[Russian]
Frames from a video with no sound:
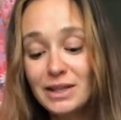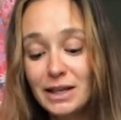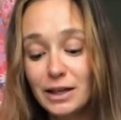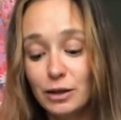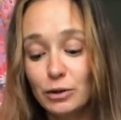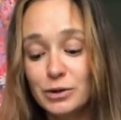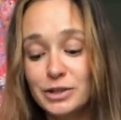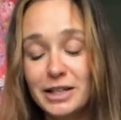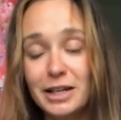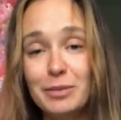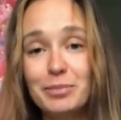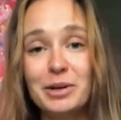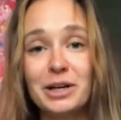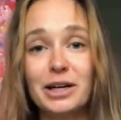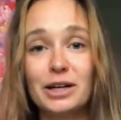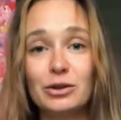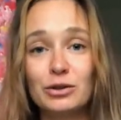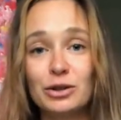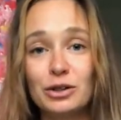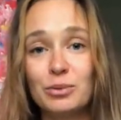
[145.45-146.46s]
людей, про
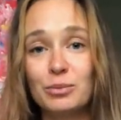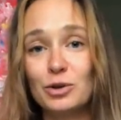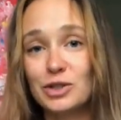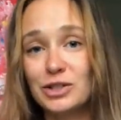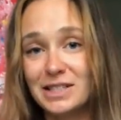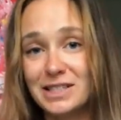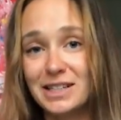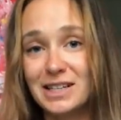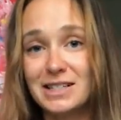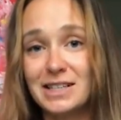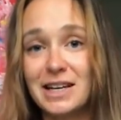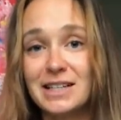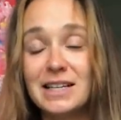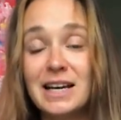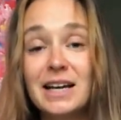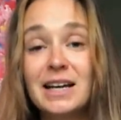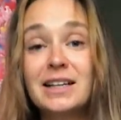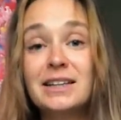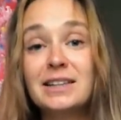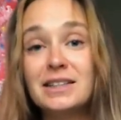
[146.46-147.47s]
которых можно сказать,
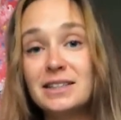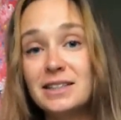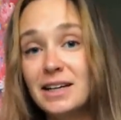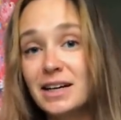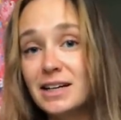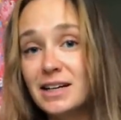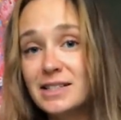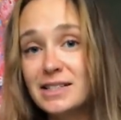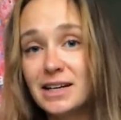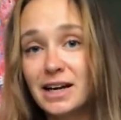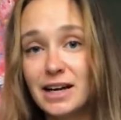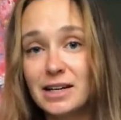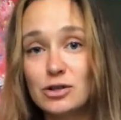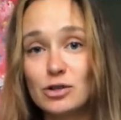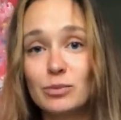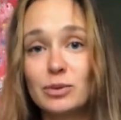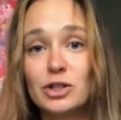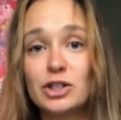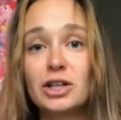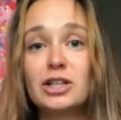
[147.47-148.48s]
ты городская
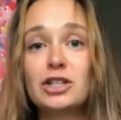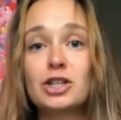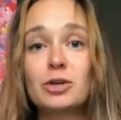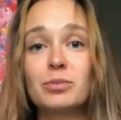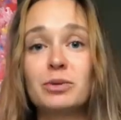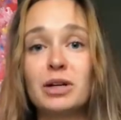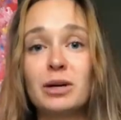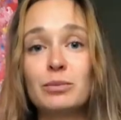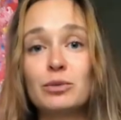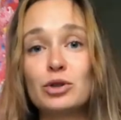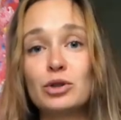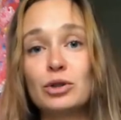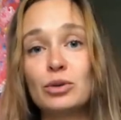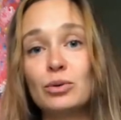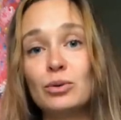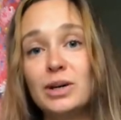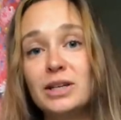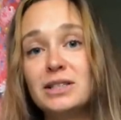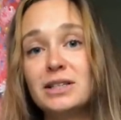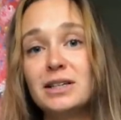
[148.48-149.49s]
сумасшедшая, потому что
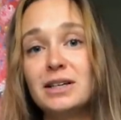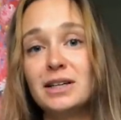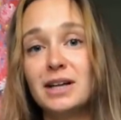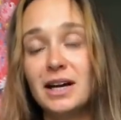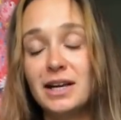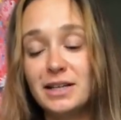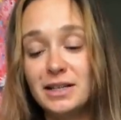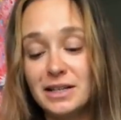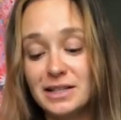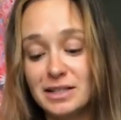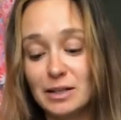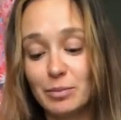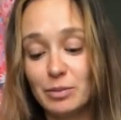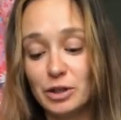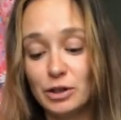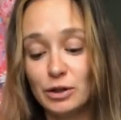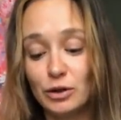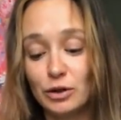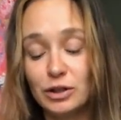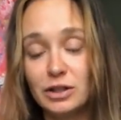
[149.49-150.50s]
у этих героинь есть
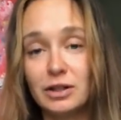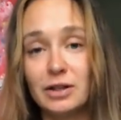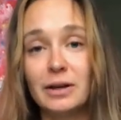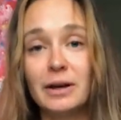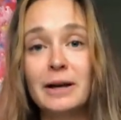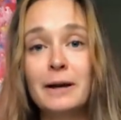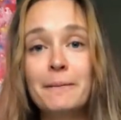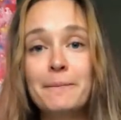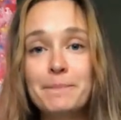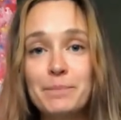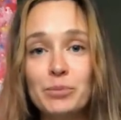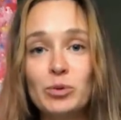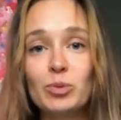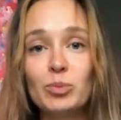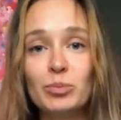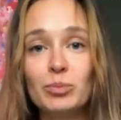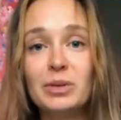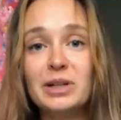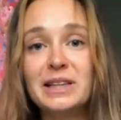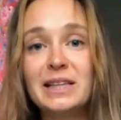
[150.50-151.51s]
определенные
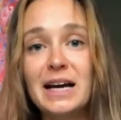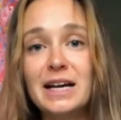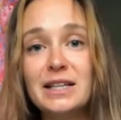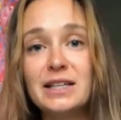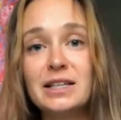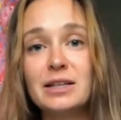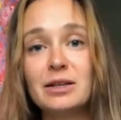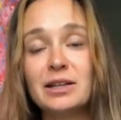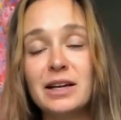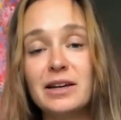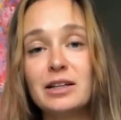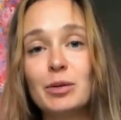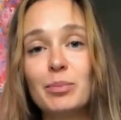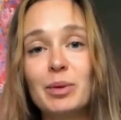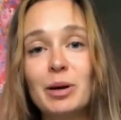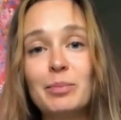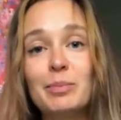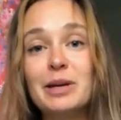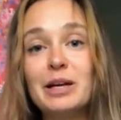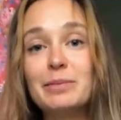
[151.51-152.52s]
ну, ментальные, наверное,
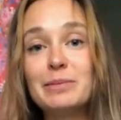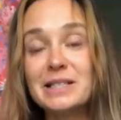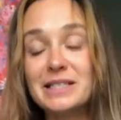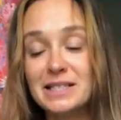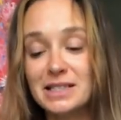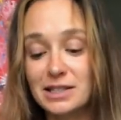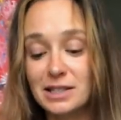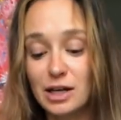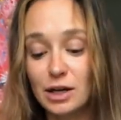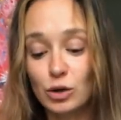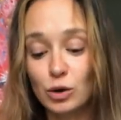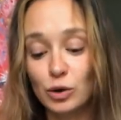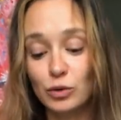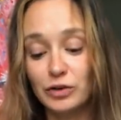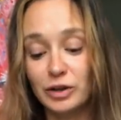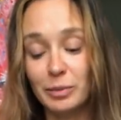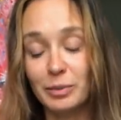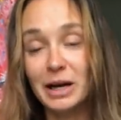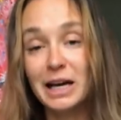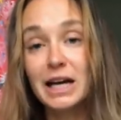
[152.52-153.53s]
проблемы со
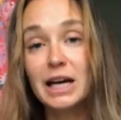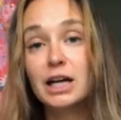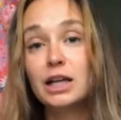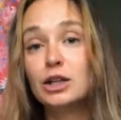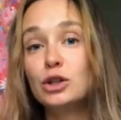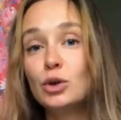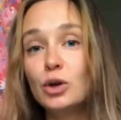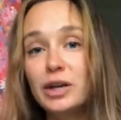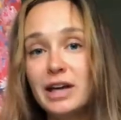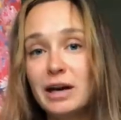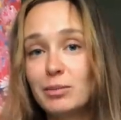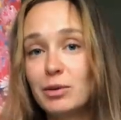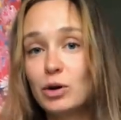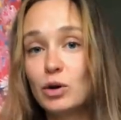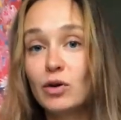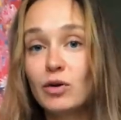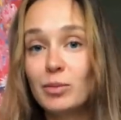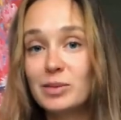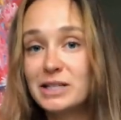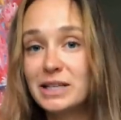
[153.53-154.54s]
здоровьем. Но я
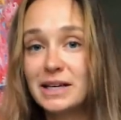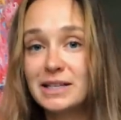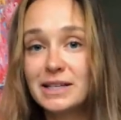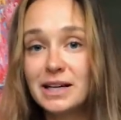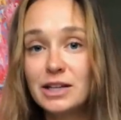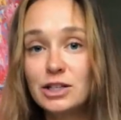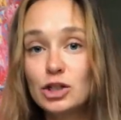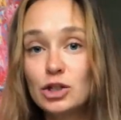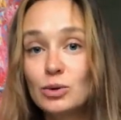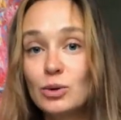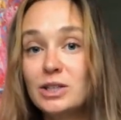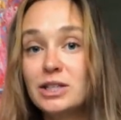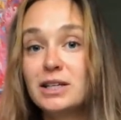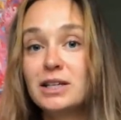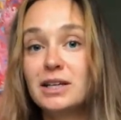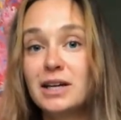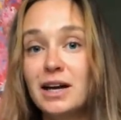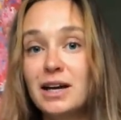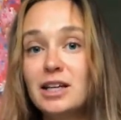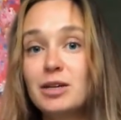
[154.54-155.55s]
могу вам сказать, что эти
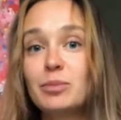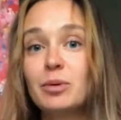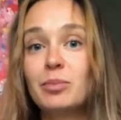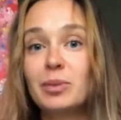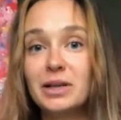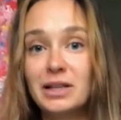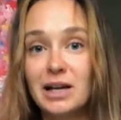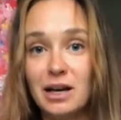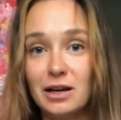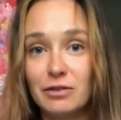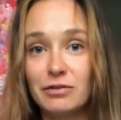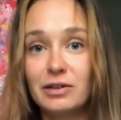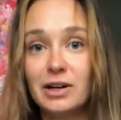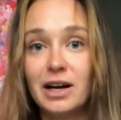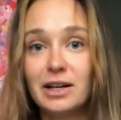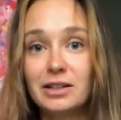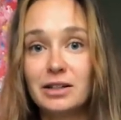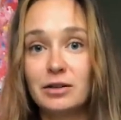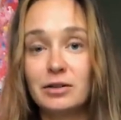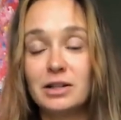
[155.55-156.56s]
героини попадали в
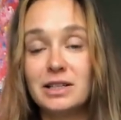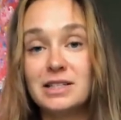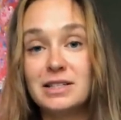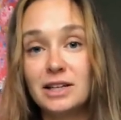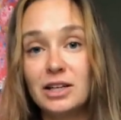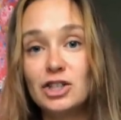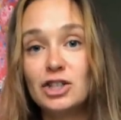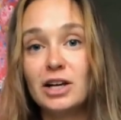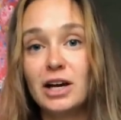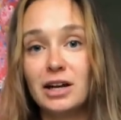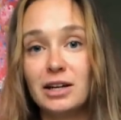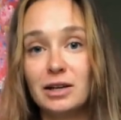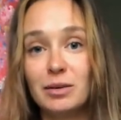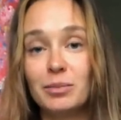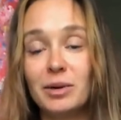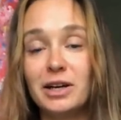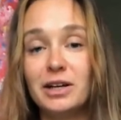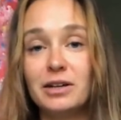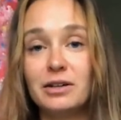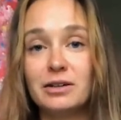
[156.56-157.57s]
кадр изначально
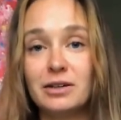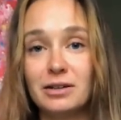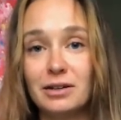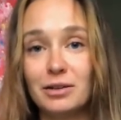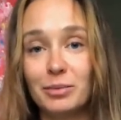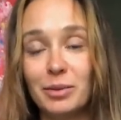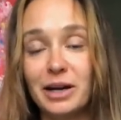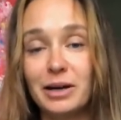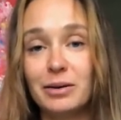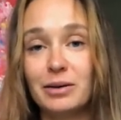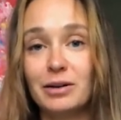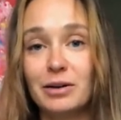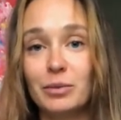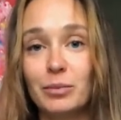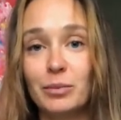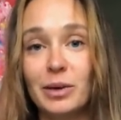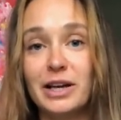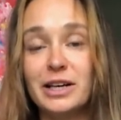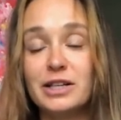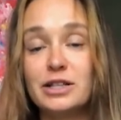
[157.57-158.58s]
моих, э, мо, э,
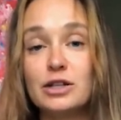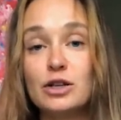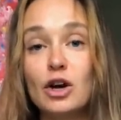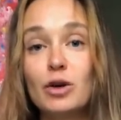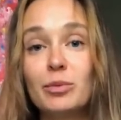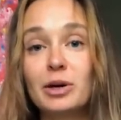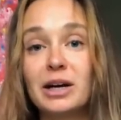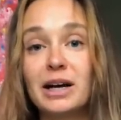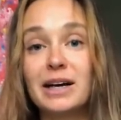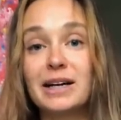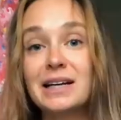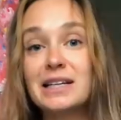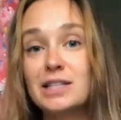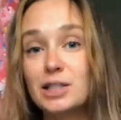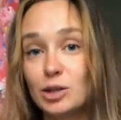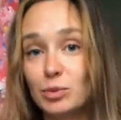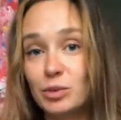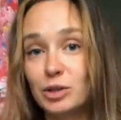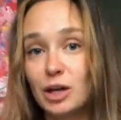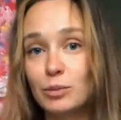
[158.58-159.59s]
моих съемок как
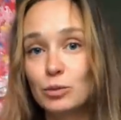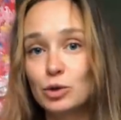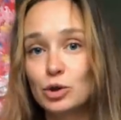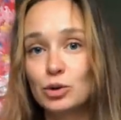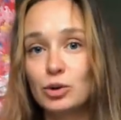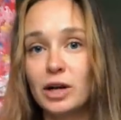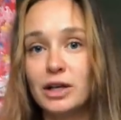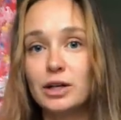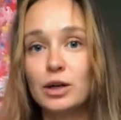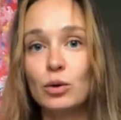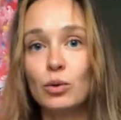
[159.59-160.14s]
раз-таки потому, что они